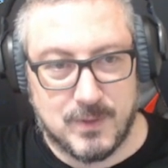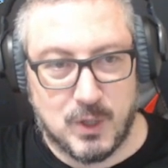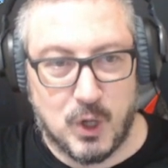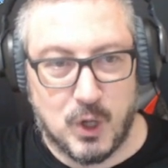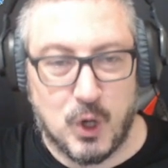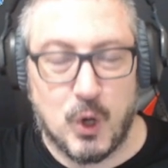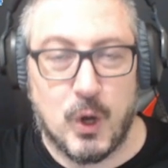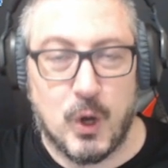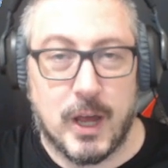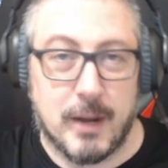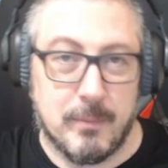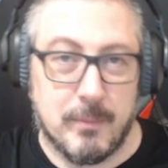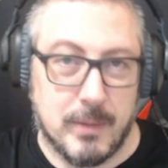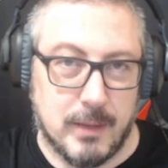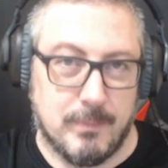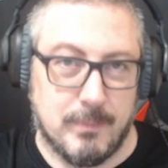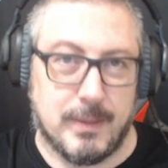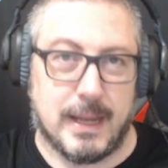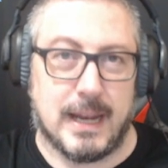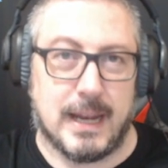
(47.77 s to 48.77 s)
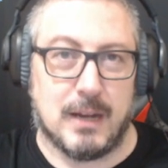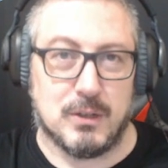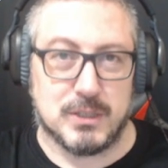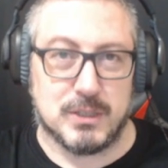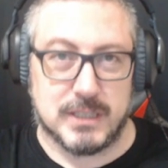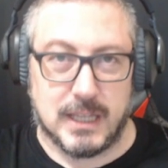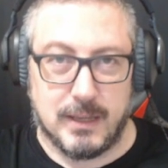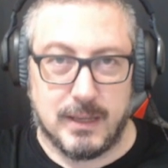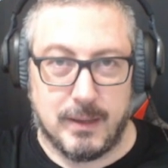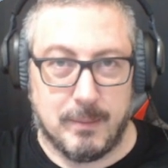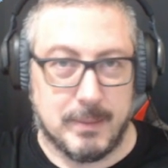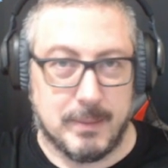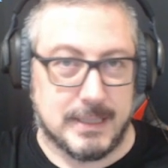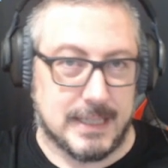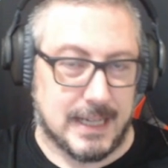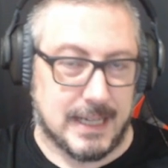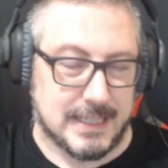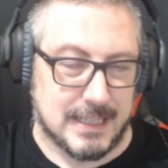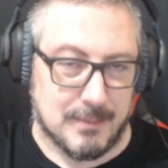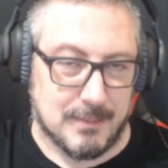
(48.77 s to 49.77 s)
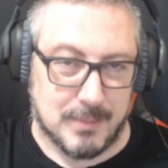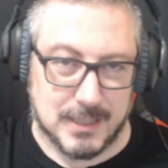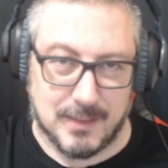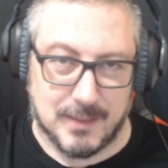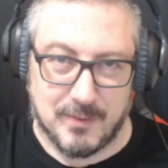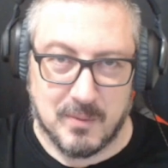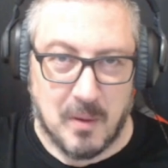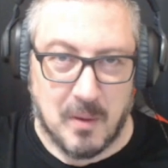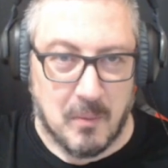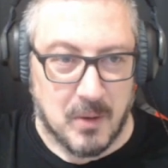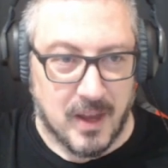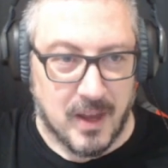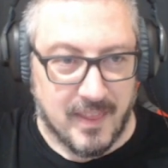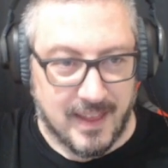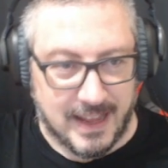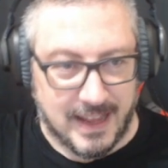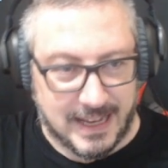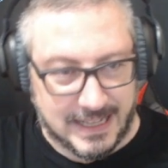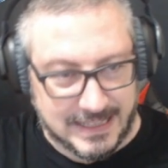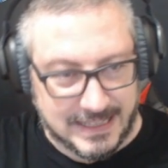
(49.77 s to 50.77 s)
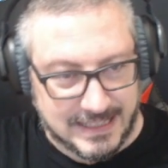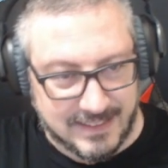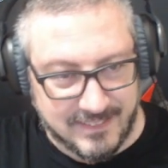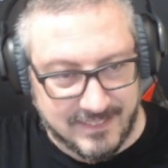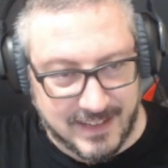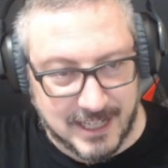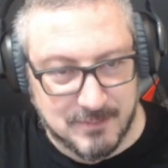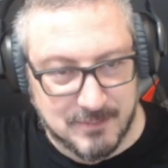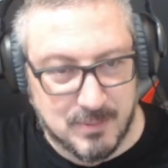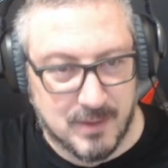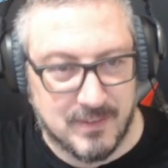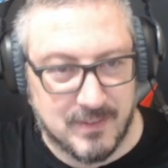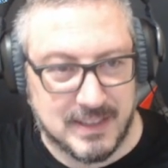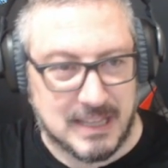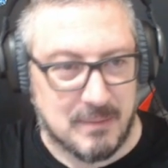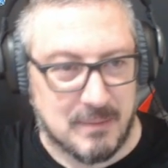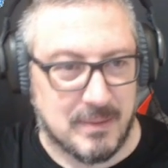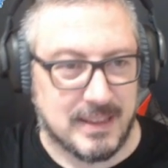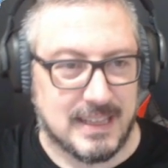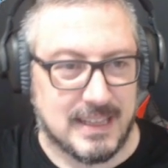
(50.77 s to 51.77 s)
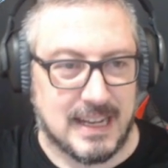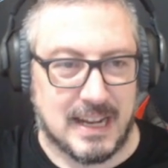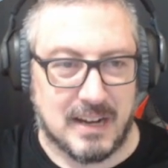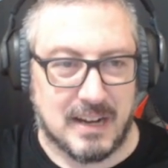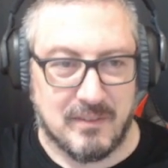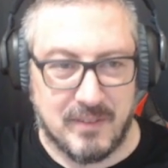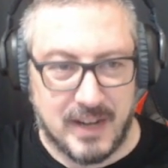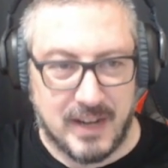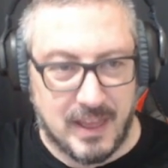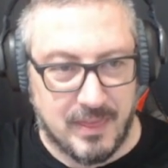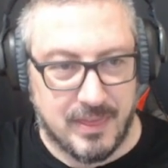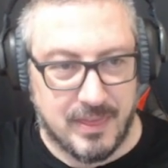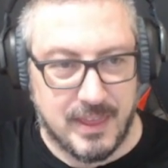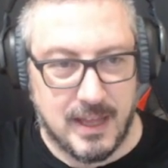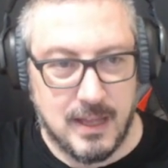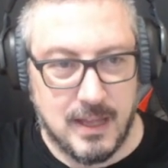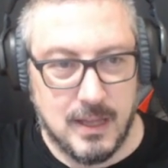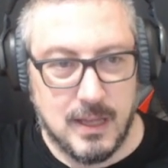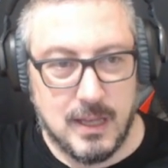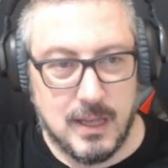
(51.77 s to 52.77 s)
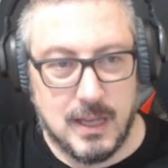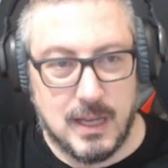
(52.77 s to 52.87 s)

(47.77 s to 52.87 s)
Tongo Army, para los que me sigáis la plataforma morada entenderéis perfectamente la referencia,